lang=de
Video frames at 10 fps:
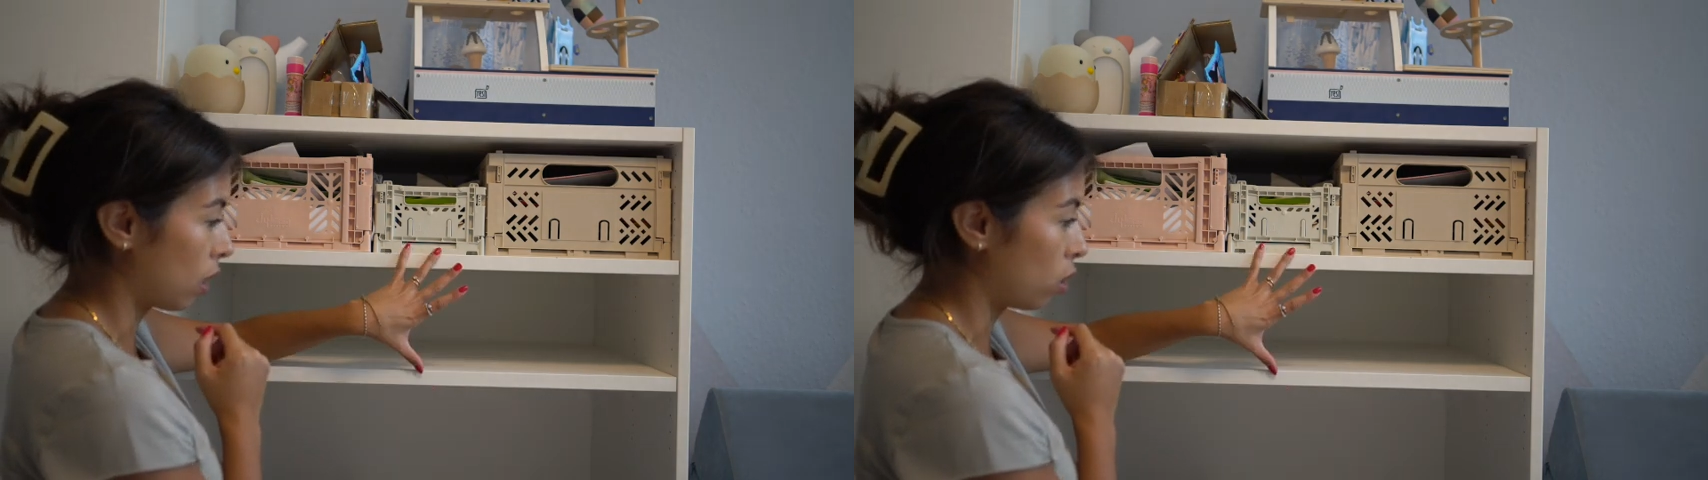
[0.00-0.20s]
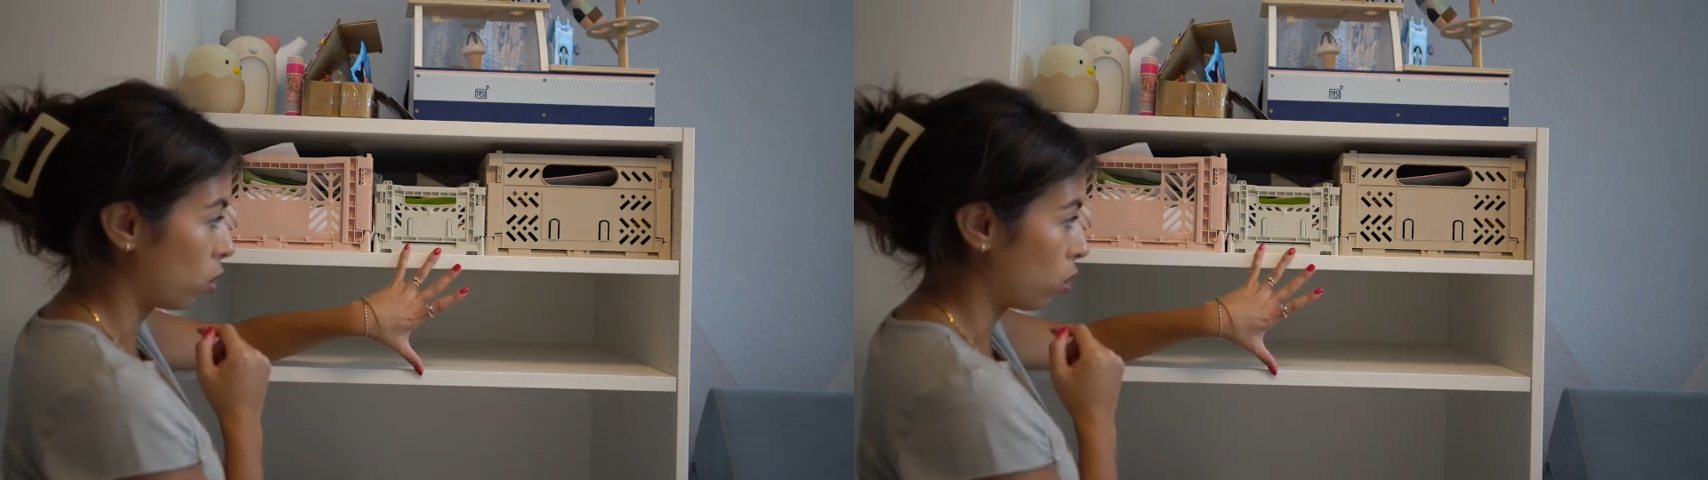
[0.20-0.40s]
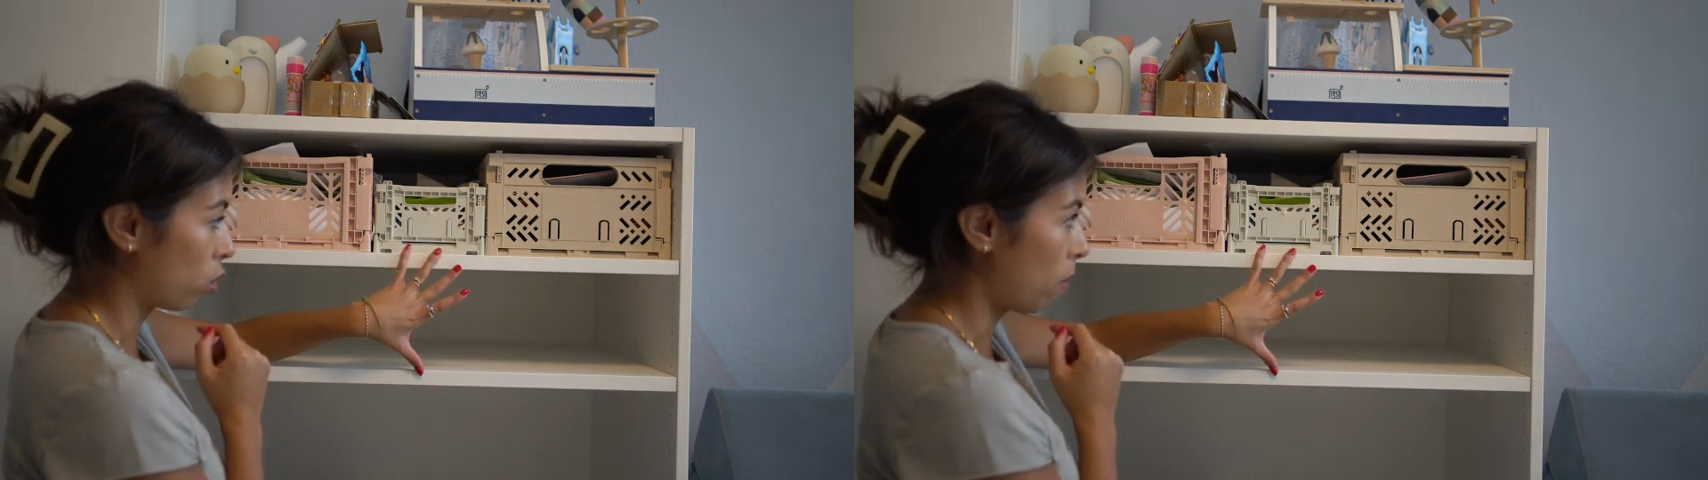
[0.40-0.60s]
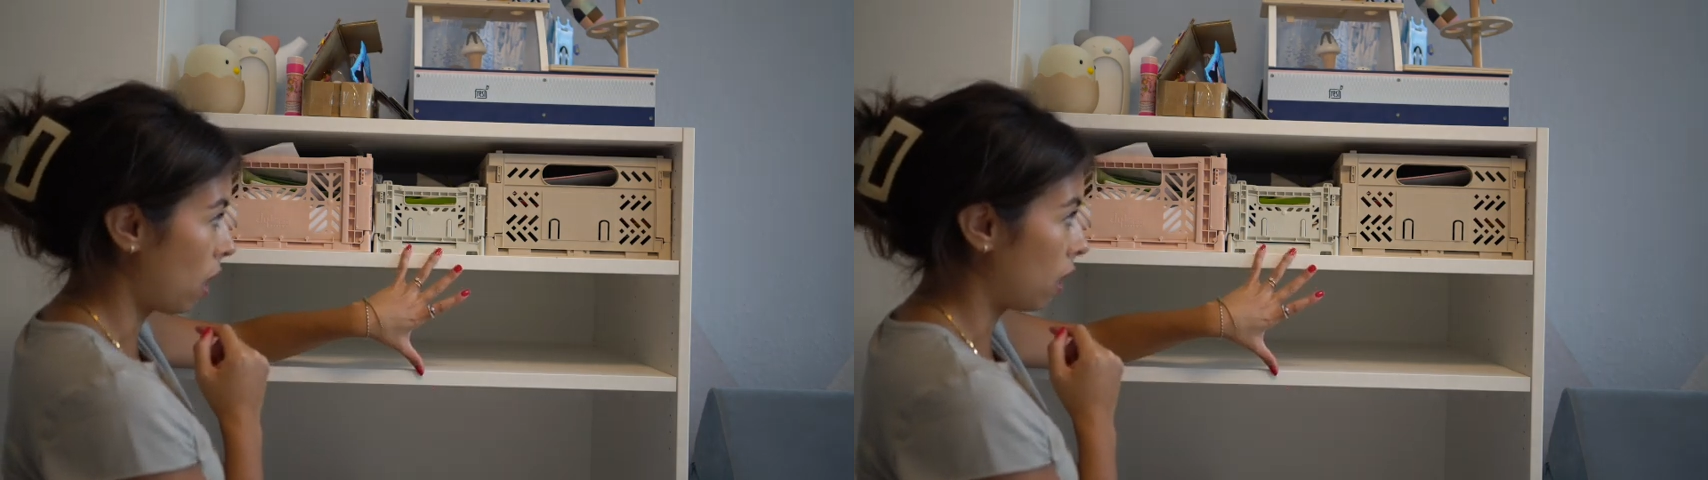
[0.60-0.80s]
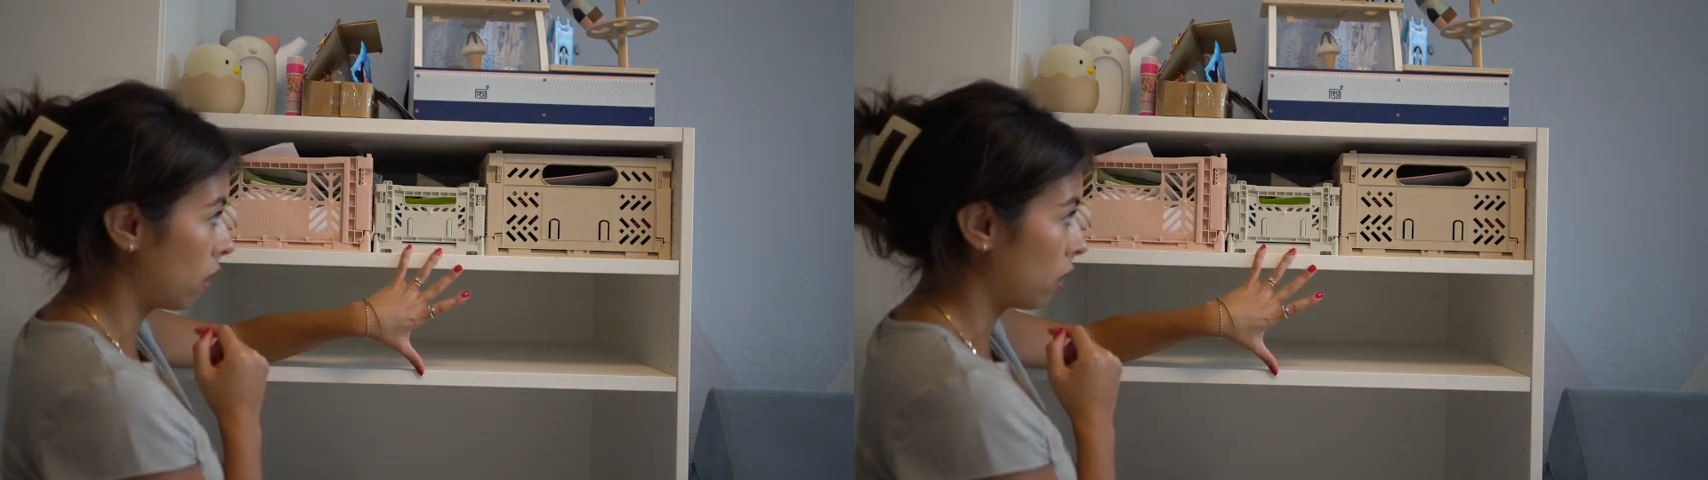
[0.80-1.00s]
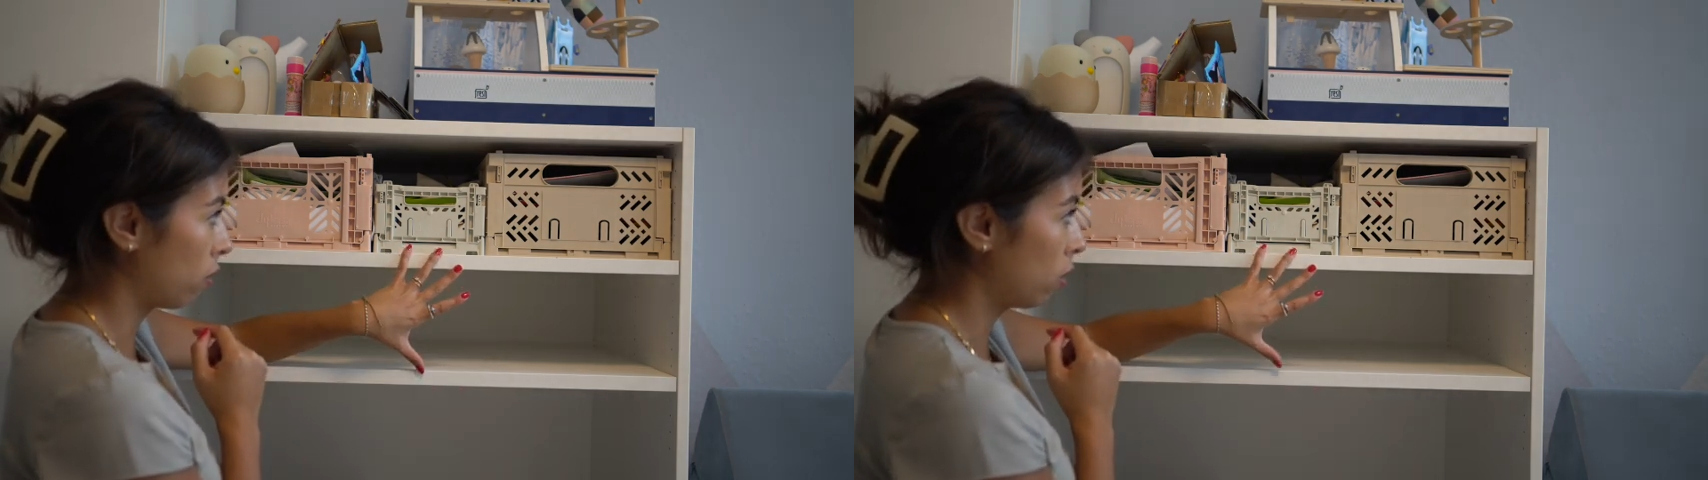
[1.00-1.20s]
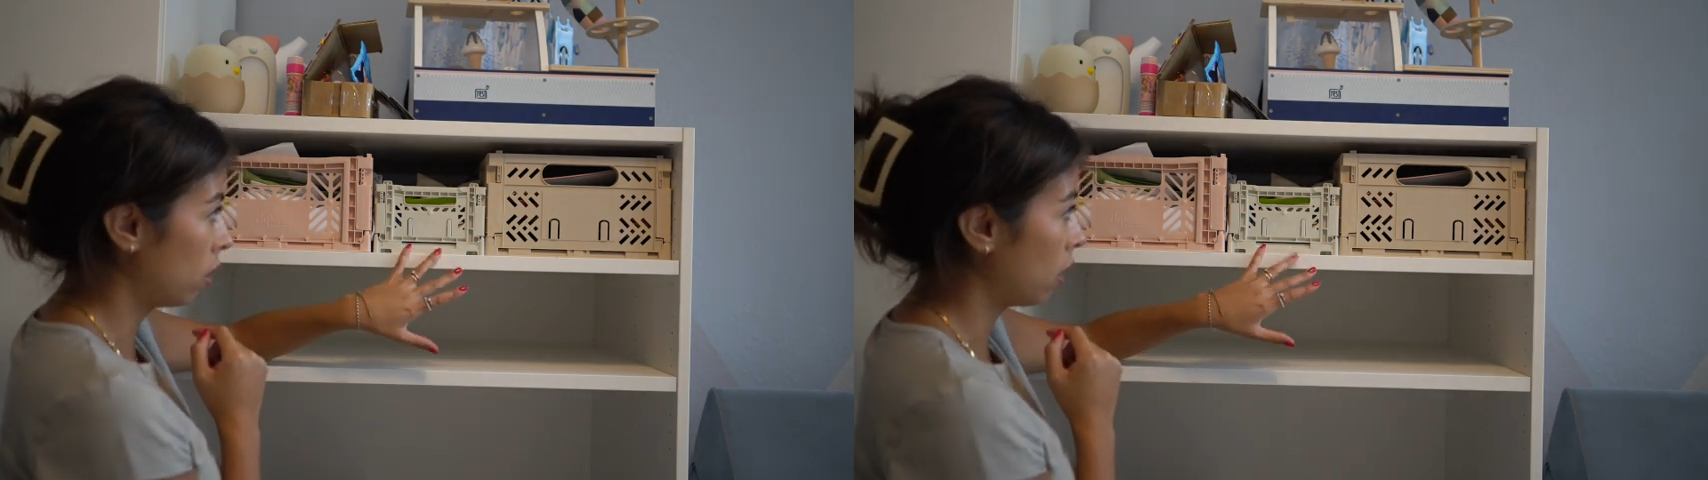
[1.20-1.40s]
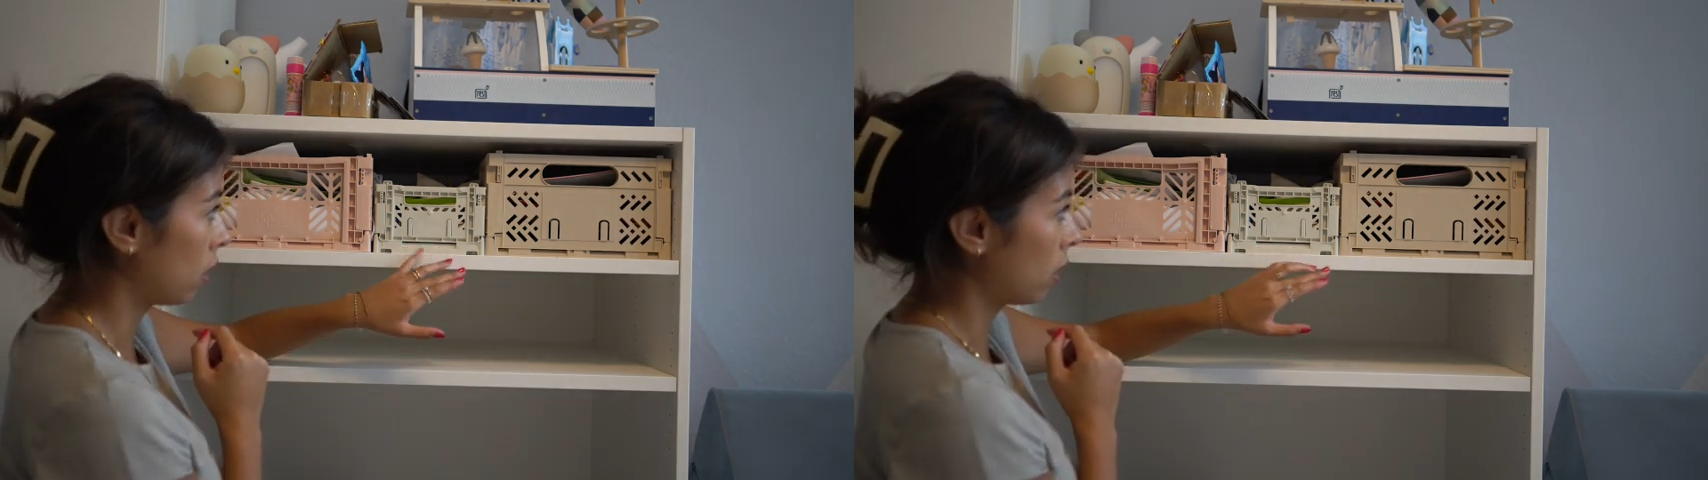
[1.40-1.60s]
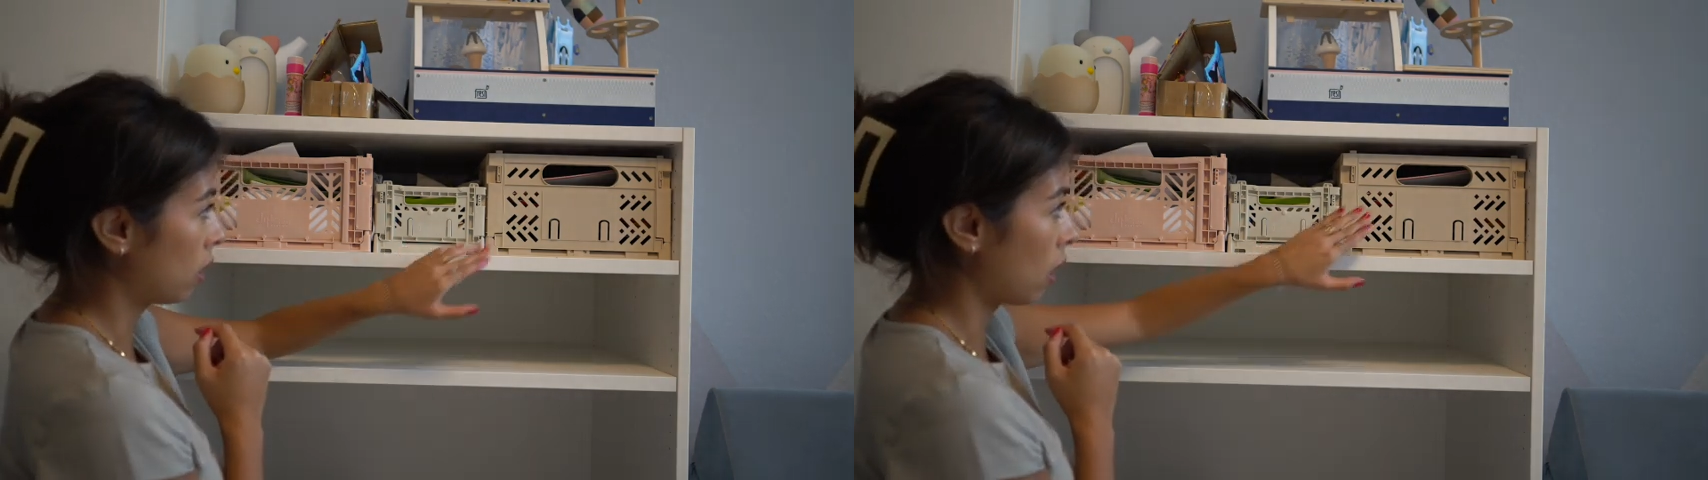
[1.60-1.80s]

ganz schön schmal. Da würde jetzt